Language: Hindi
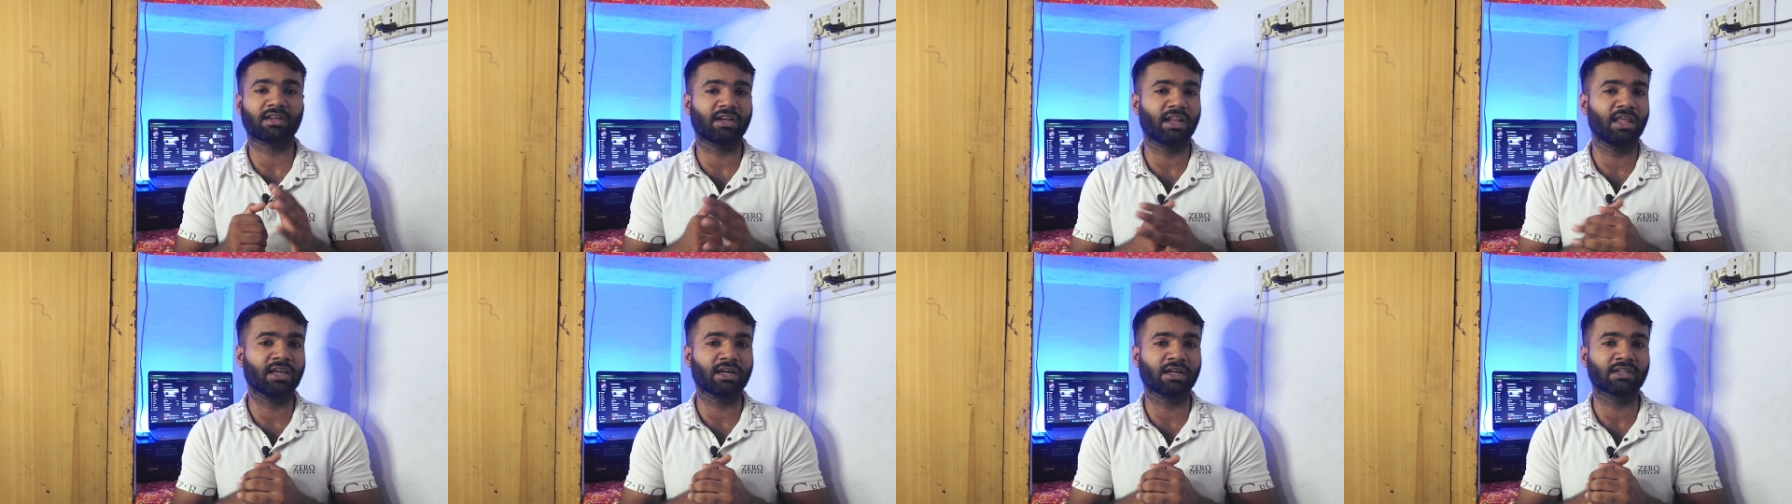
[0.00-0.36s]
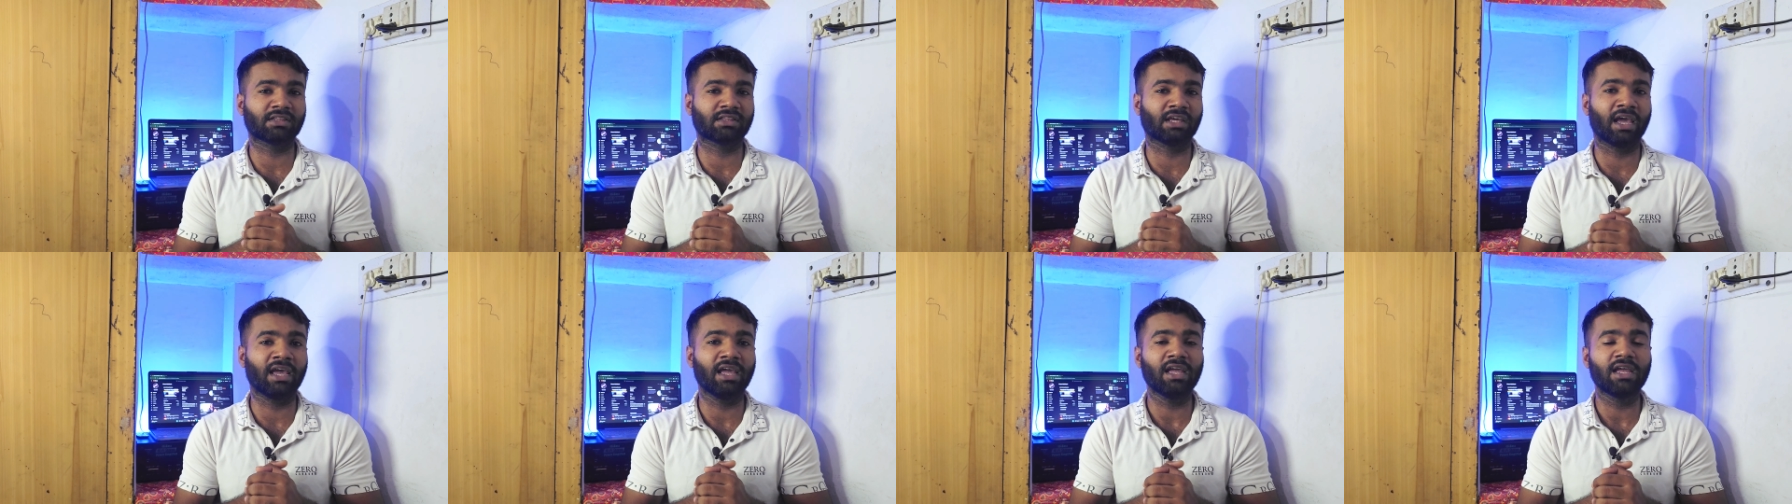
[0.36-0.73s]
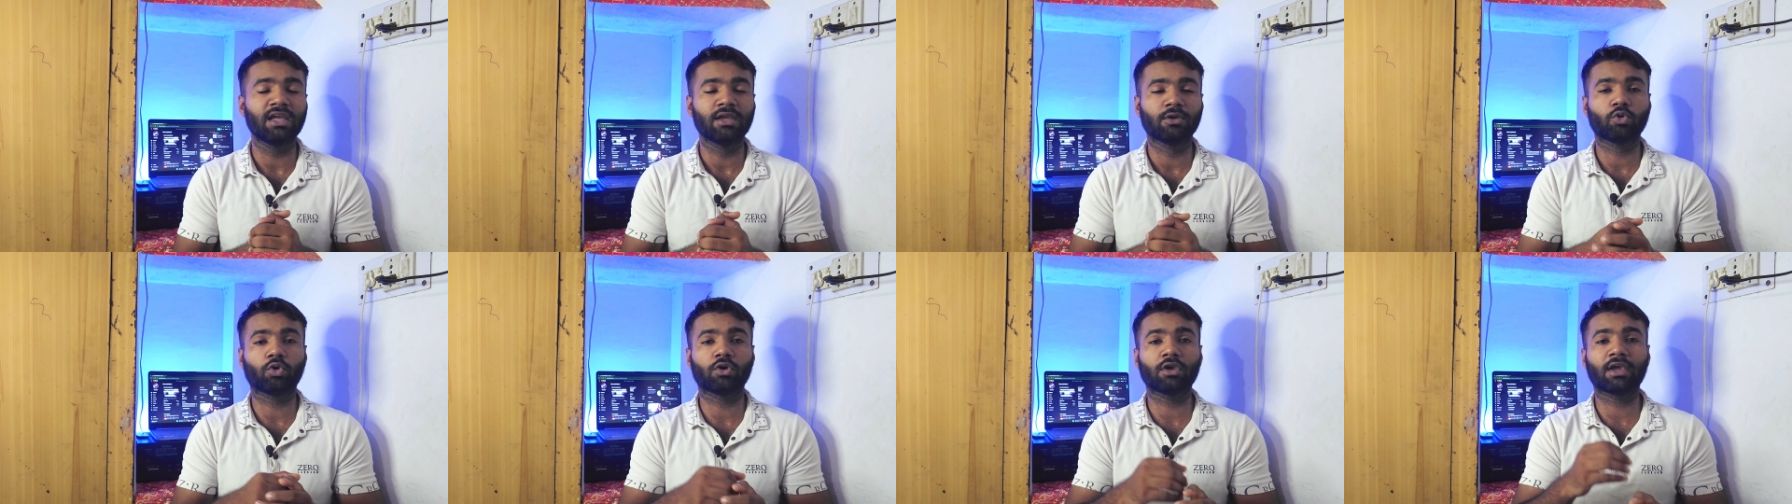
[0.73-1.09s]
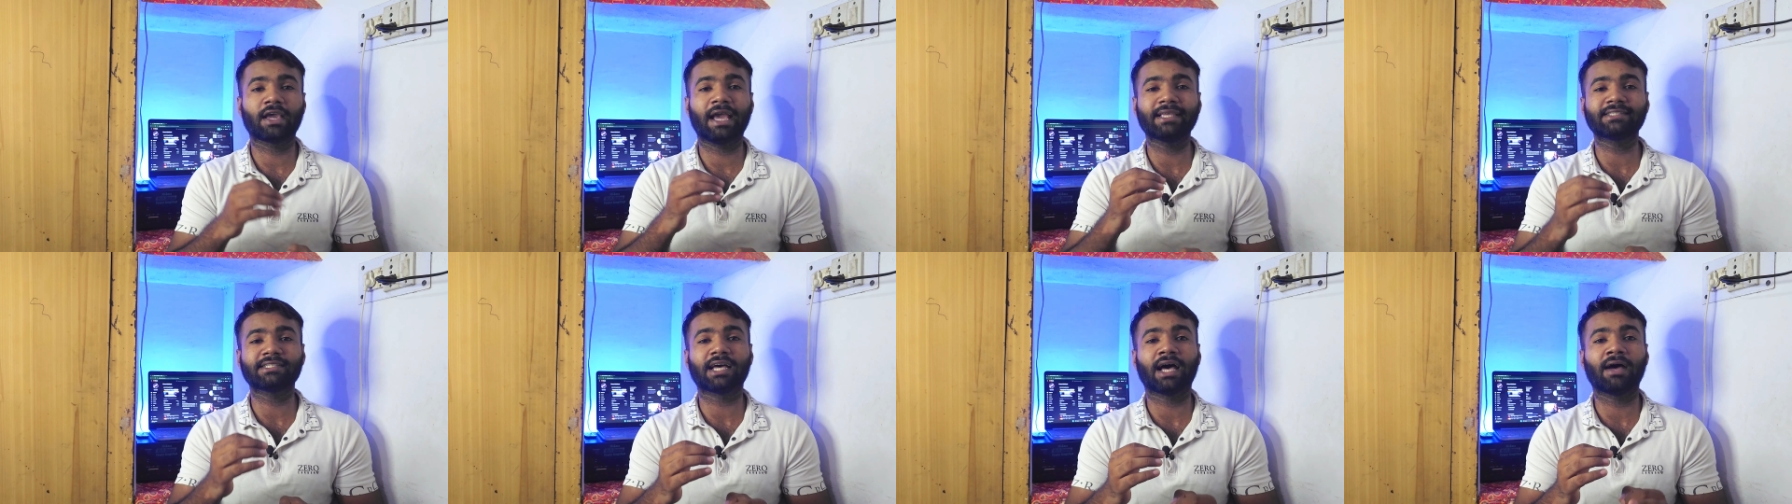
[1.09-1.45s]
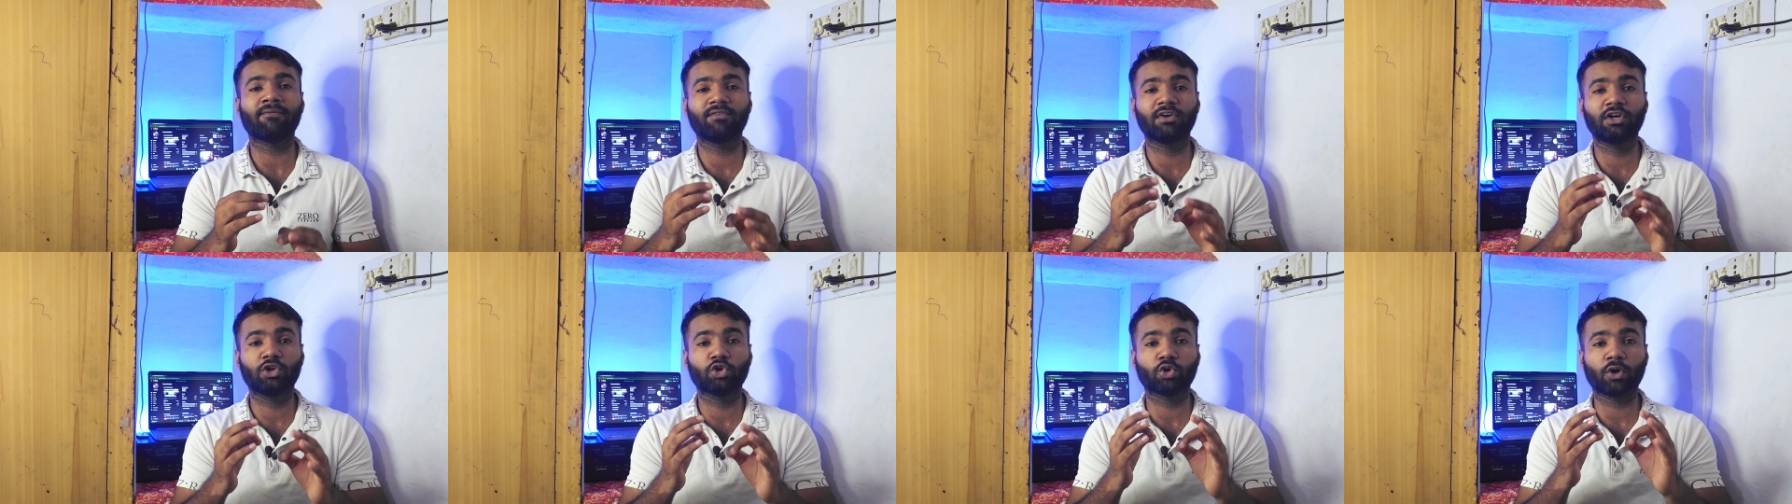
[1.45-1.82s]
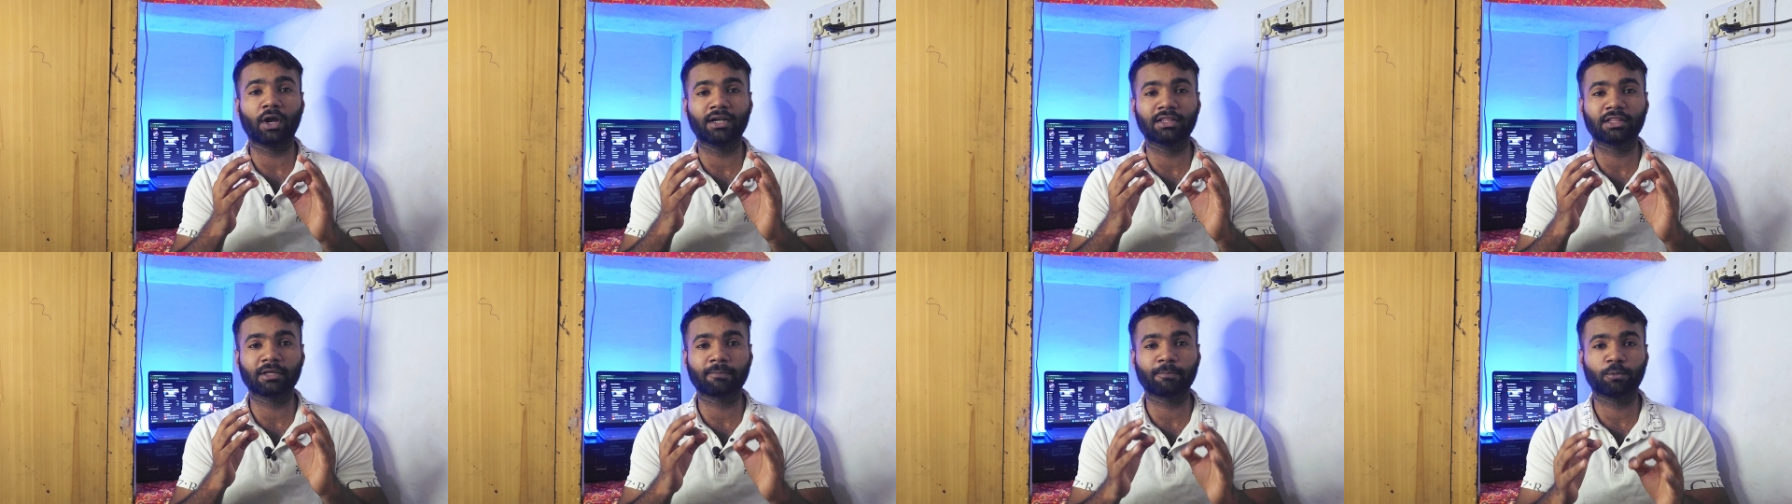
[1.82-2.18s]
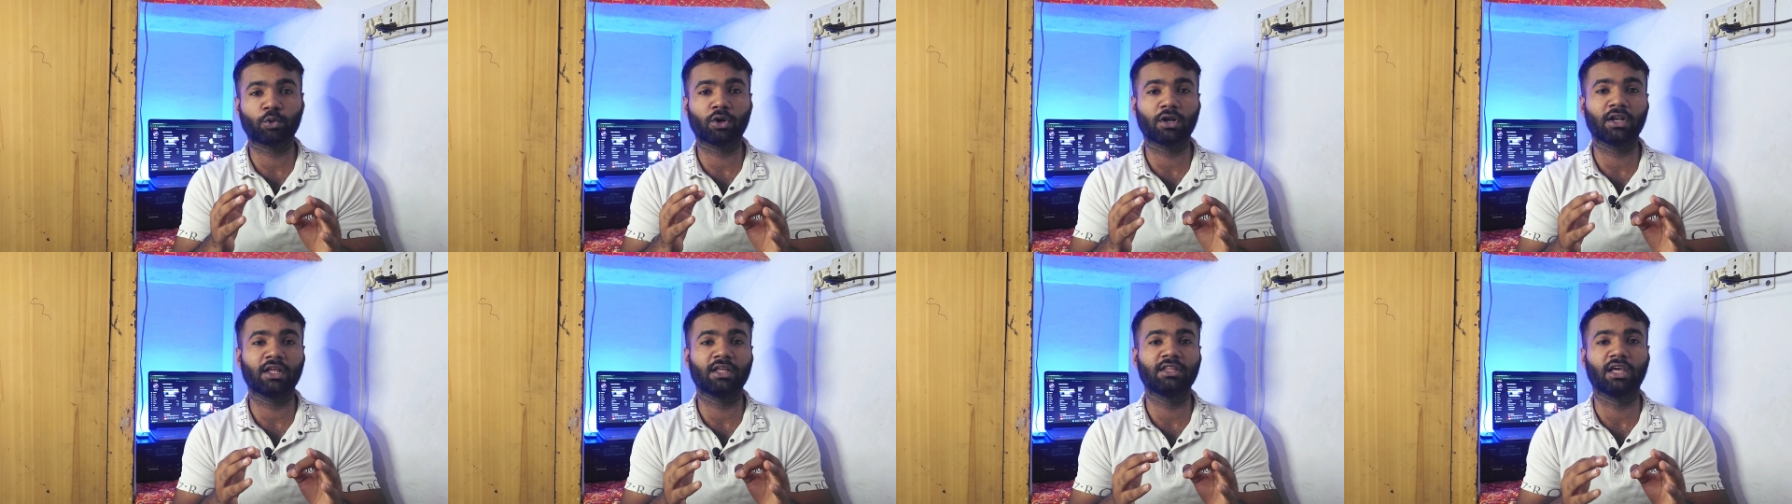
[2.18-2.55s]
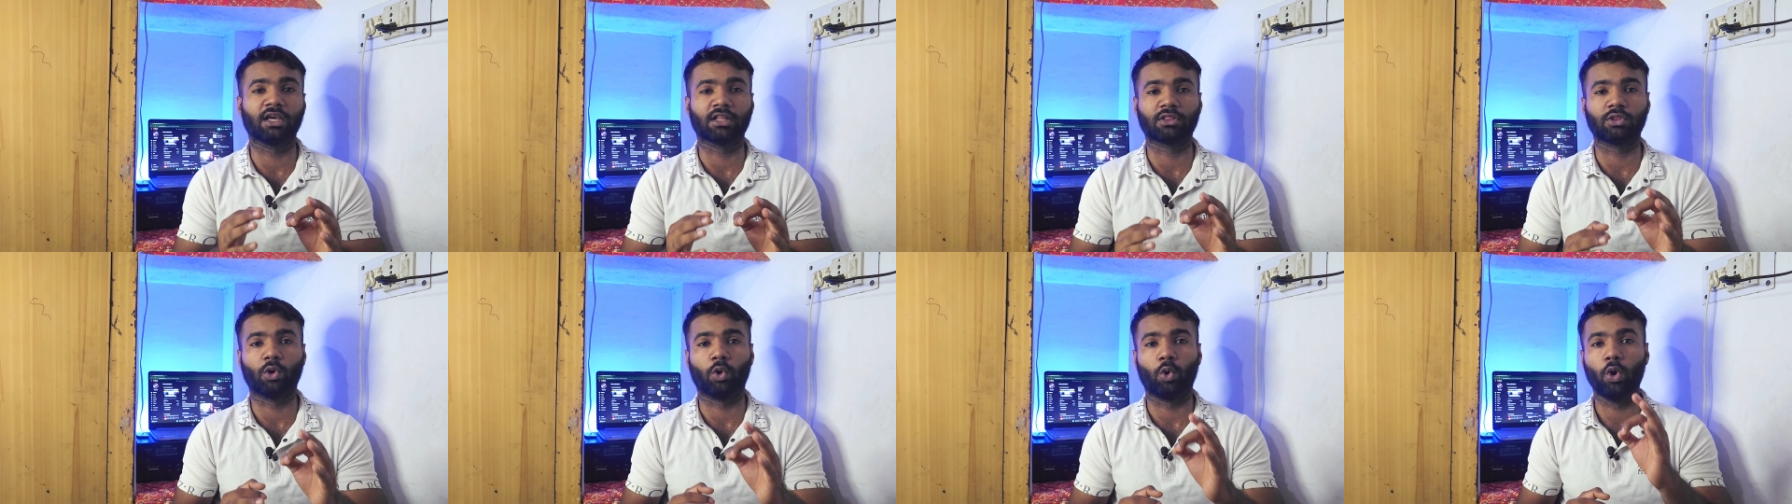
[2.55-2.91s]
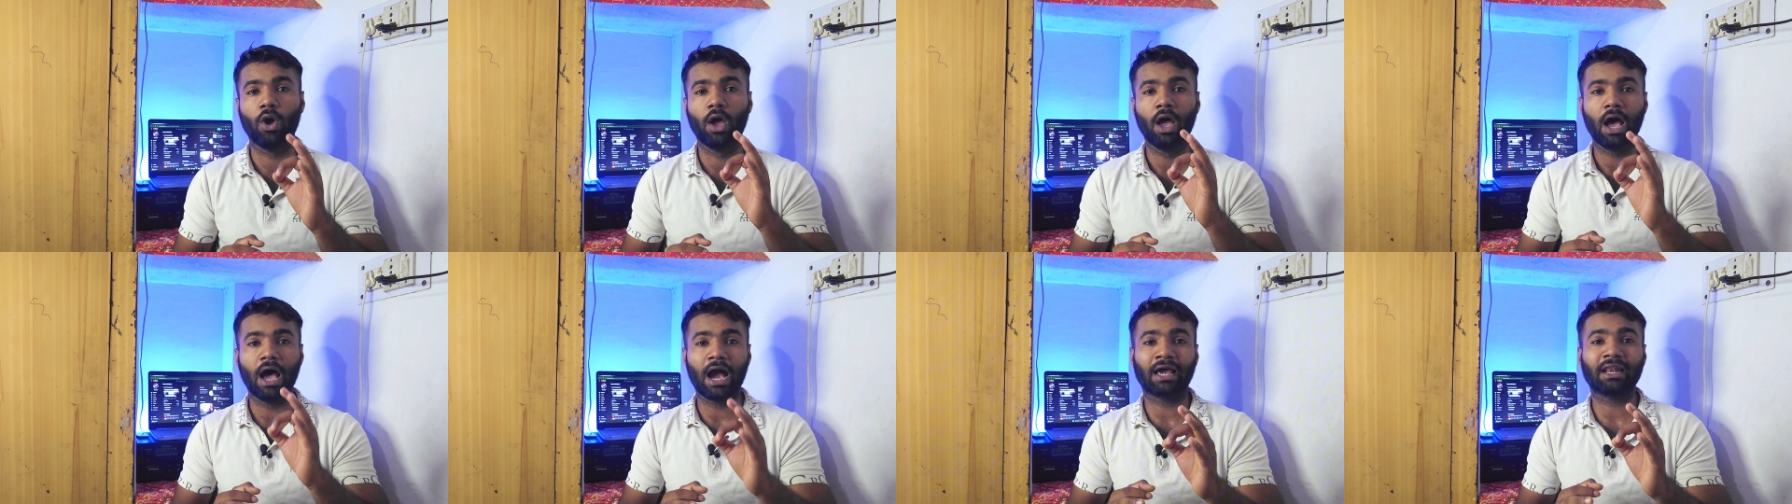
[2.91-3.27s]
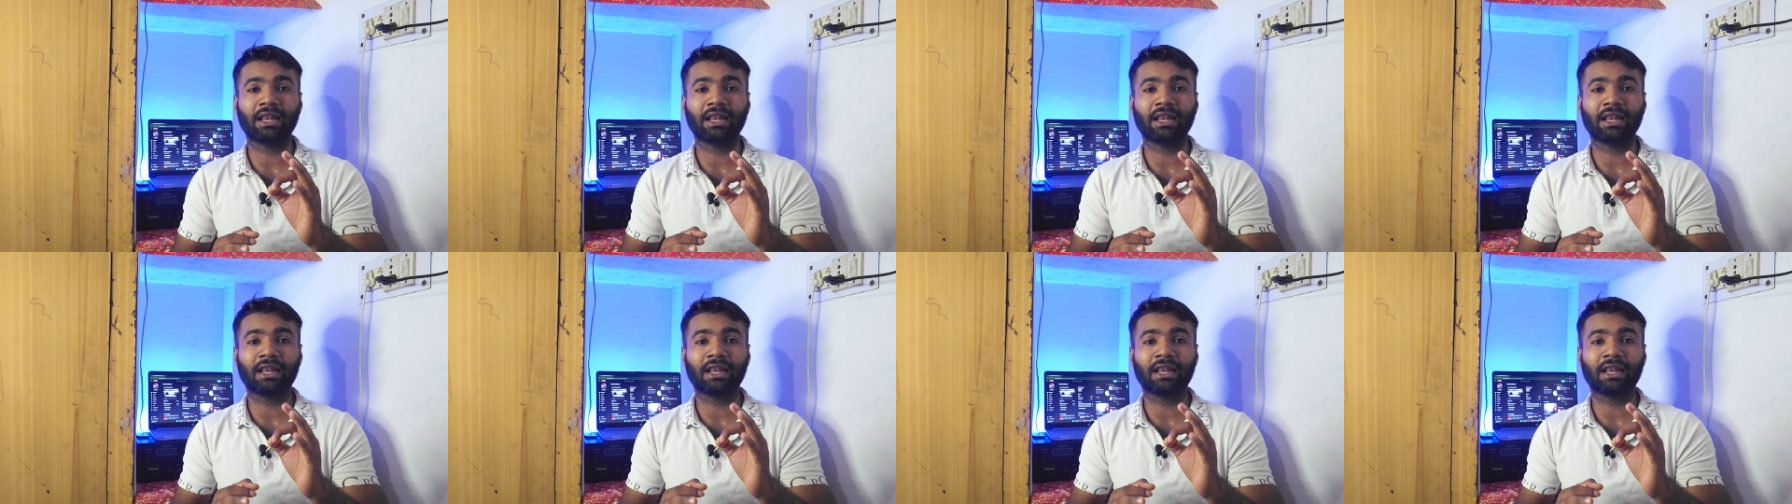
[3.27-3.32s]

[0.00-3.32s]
वर्क नहीं करता है क्योंकि गैस आप वीडियो को एंड तक पूरा नहीं देखते हो